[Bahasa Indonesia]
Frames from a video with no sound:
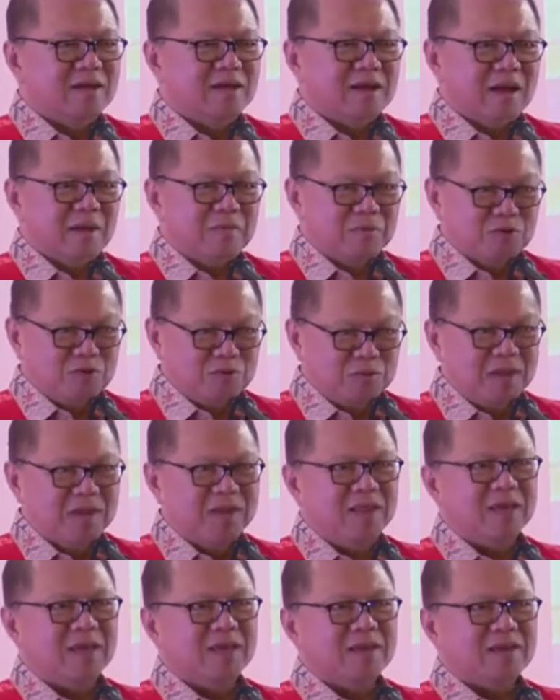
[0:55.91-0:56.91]
Kapus
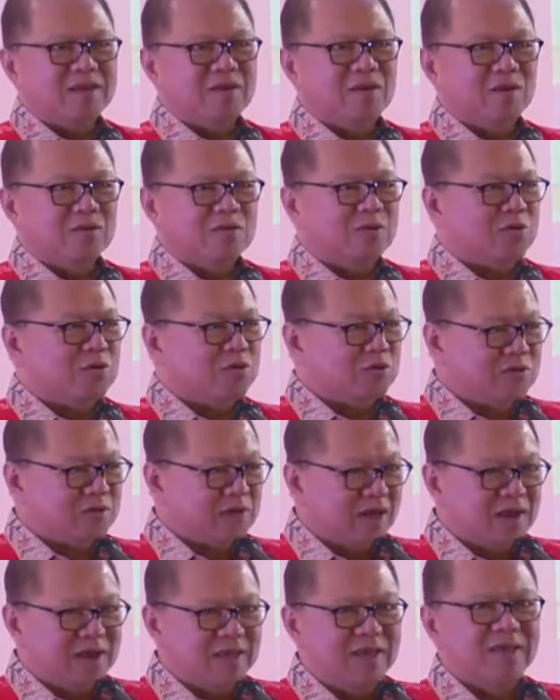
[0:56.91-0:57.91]
Bindik Dr.
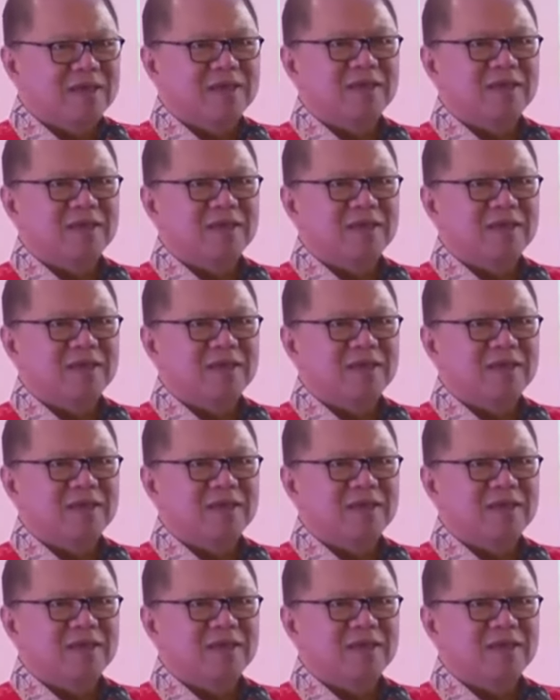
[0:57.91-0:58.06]
Susari